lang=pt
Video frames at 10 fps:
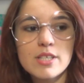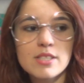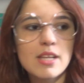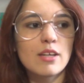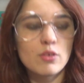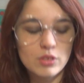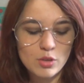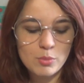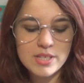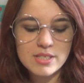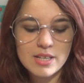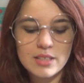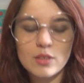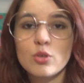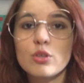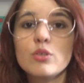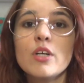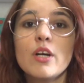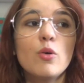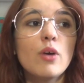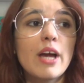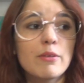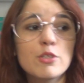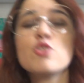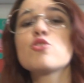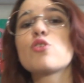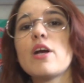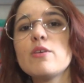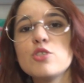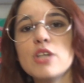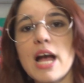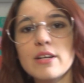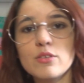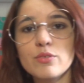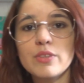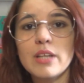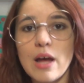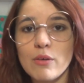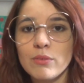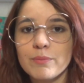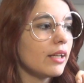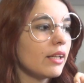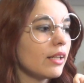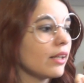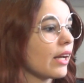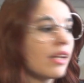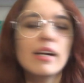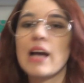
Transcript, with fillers: eles têm, têm umas treta todo. O Harry destrói o diário no final e aí